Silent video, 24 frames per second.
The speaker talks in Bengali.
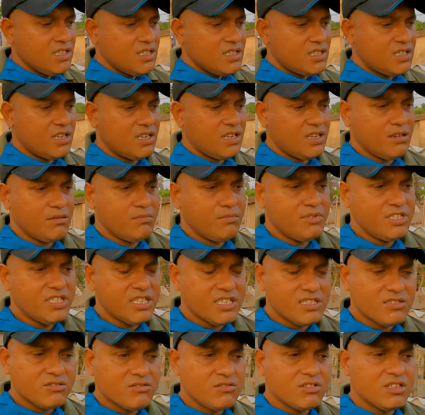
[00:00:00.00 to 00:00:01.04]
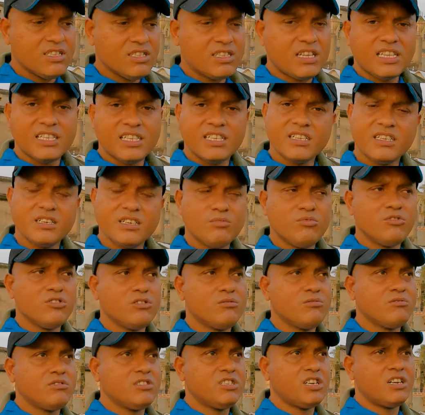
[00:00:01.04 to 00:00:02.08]
তা বিশেষ করে তাদেরকে
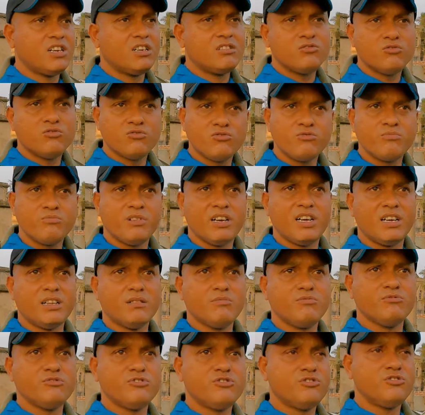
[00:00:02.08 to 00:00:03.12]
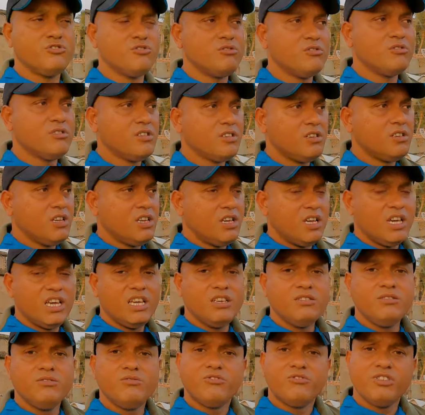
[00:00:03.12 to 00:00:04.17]
বলবো যারা নতুন পায়রা পুষছ
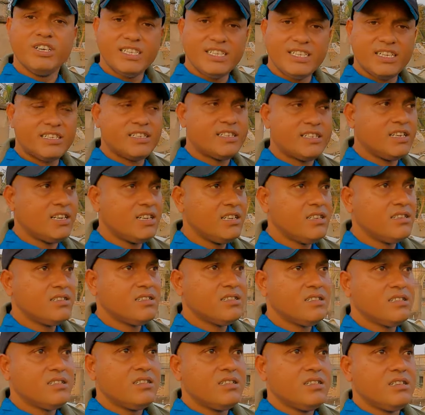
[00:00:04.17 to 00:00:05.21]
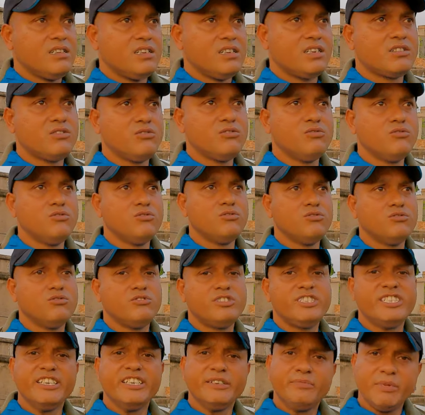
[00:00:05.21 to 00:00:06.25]
এই ওয়েদারটা একটু
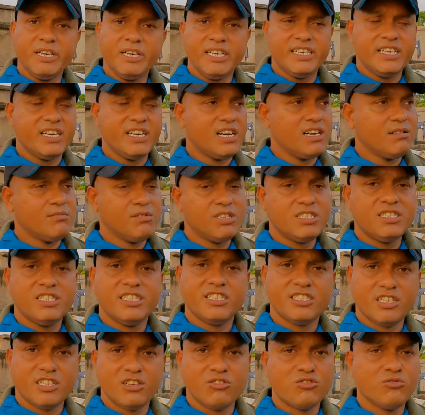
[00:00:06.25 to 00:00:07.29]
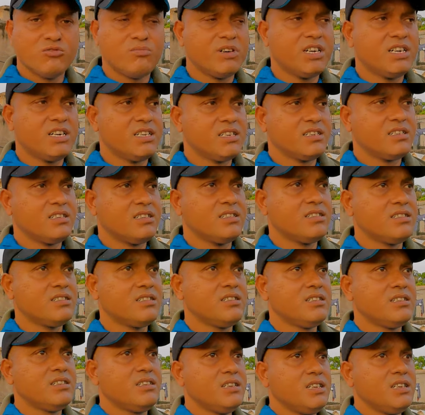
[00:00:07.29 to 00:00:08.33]
ট্রিটমেন্টে রাখবার চেষ্টা করো পায়রাকে
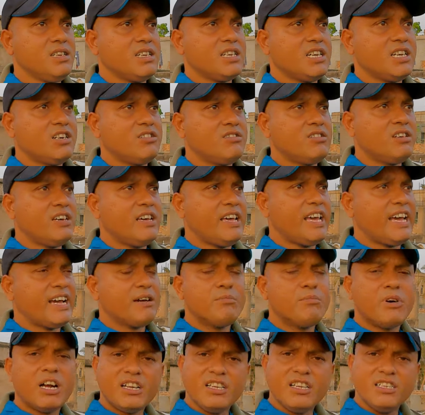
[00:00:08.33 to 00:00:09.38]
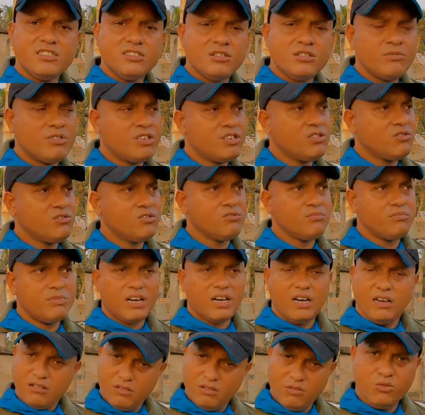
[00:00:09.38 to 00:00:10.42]
কেননা একবার এই সময় রোগ
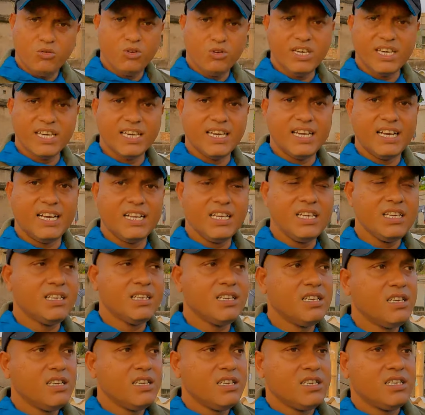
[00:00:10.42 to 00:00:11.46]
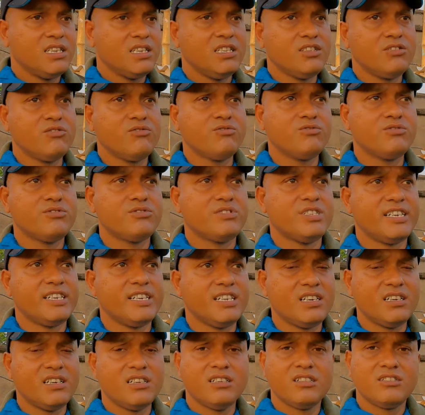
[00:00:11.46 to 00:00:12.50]
হয়ে গেলে কিন্তু
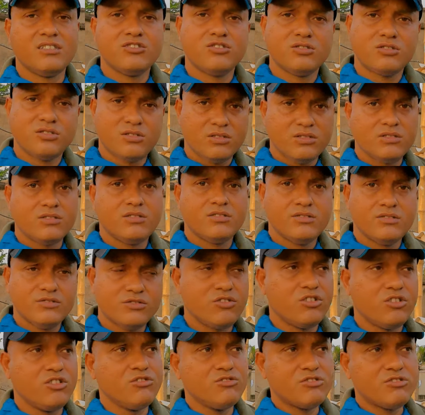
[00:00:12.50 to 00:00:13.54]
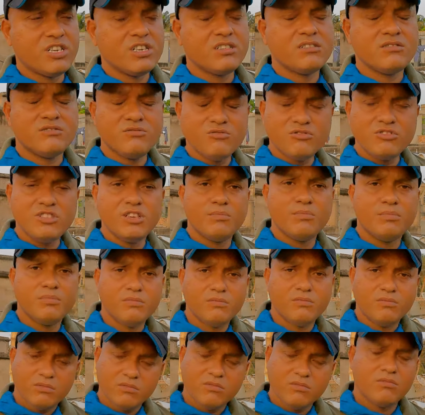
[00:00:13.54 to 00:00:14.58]
সেটা সলিউশন খুঁজে
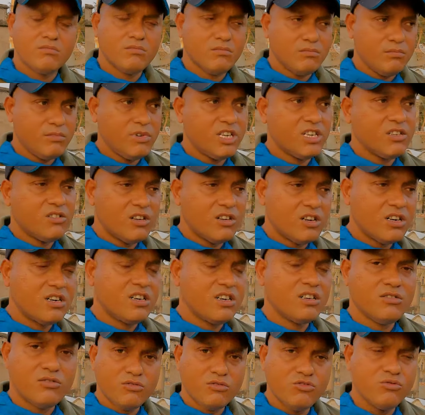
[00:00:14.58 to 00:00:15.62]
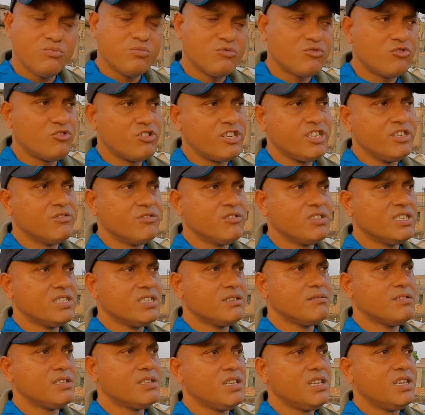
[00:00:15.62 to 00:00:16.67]
বের করাটা খুব কঠিন হয়ে
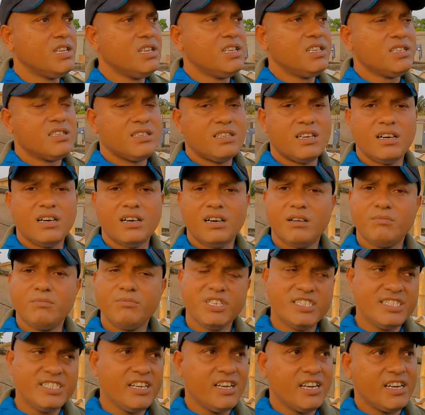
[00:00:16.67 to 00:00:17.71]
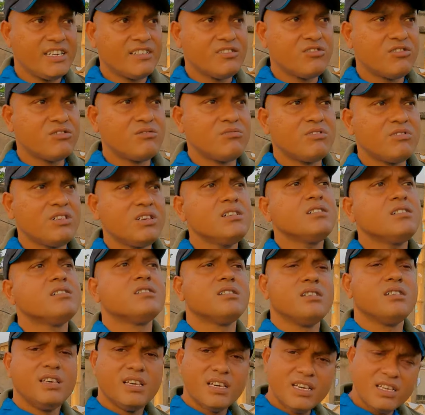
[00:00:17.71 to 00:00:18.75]
যায় তা বেশি লেট করব না
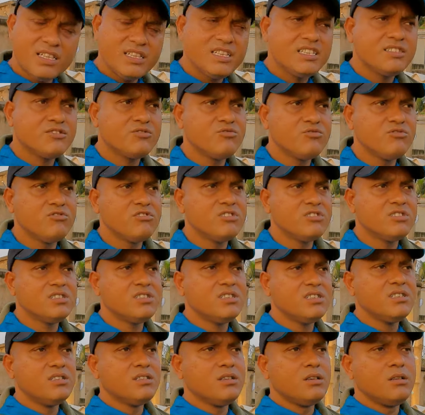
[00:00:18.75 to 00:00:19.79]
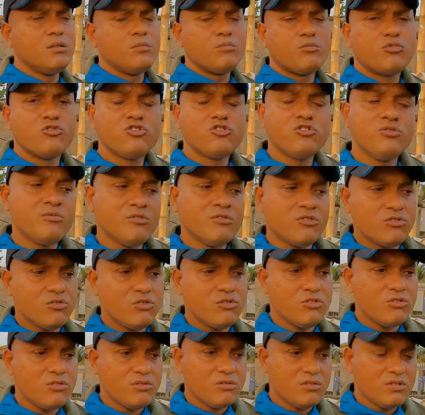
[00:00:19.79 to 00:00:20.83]
এখানে শুরু করছি প্রথমত
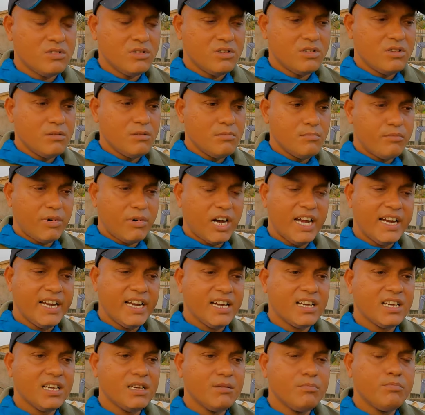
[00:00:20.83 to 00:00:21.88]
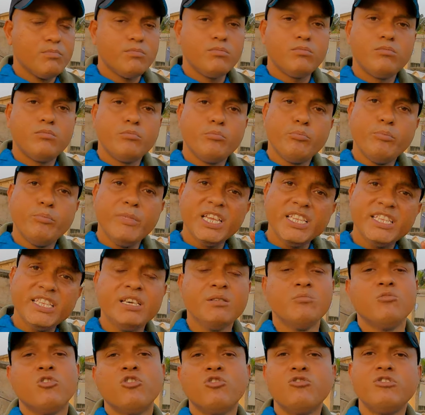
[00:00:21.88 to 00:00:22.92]
পায়রাকে
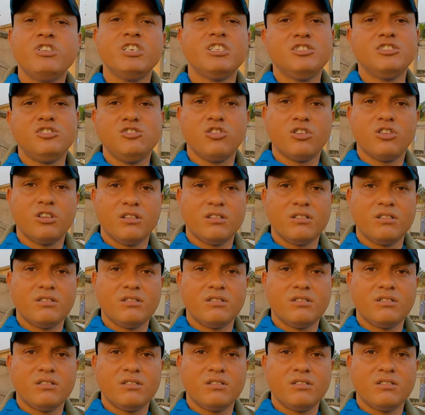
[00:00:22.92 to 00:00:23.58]
মেথি মৌরির জল